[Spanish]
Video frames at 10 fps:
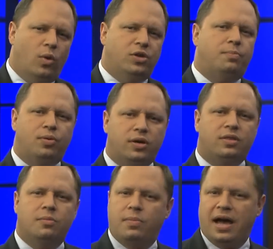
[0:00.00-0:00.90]
Cuando
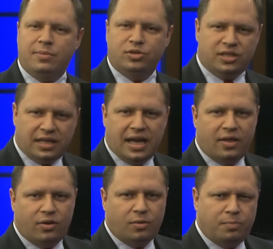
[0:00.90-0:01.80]
uno ensambla la
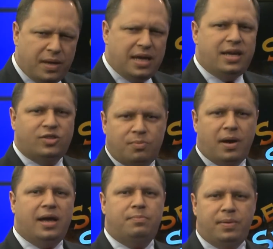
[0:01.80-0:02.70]
Biblia parte
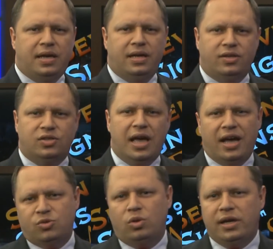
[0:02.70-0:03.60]
por parte,
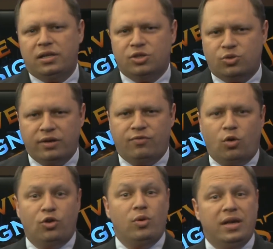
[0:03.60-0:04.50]
como verá en
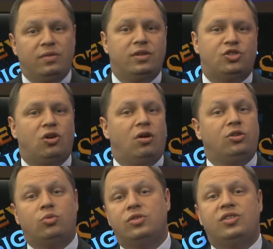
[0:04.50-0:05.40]
el gráfico que usted
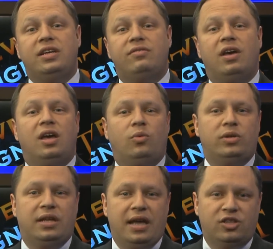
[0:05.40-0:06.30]
recibirá en el
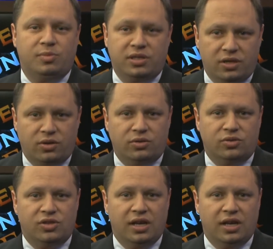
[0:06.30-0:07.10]
folleto de hoy,